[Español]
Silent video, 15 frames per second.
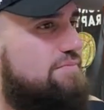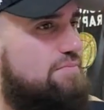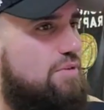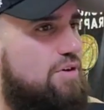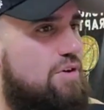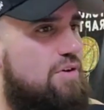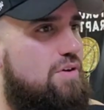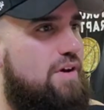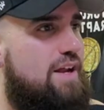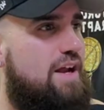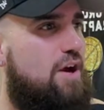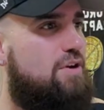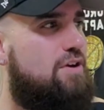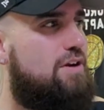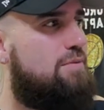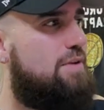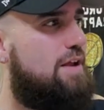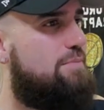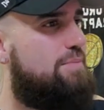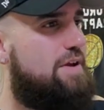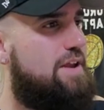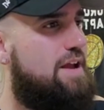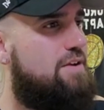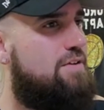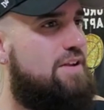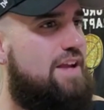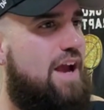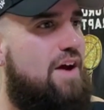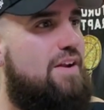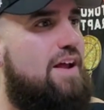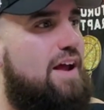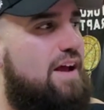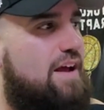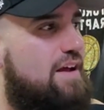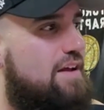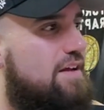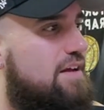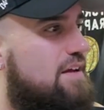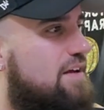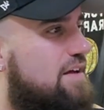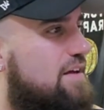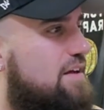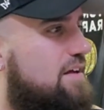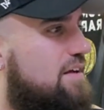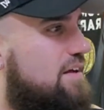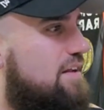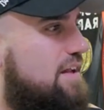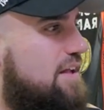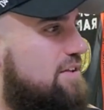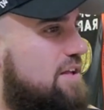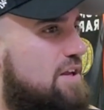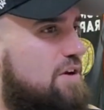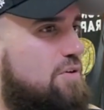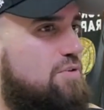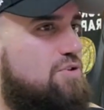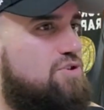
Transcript: boludo, era horrible en Peñarol y ahora la tiene con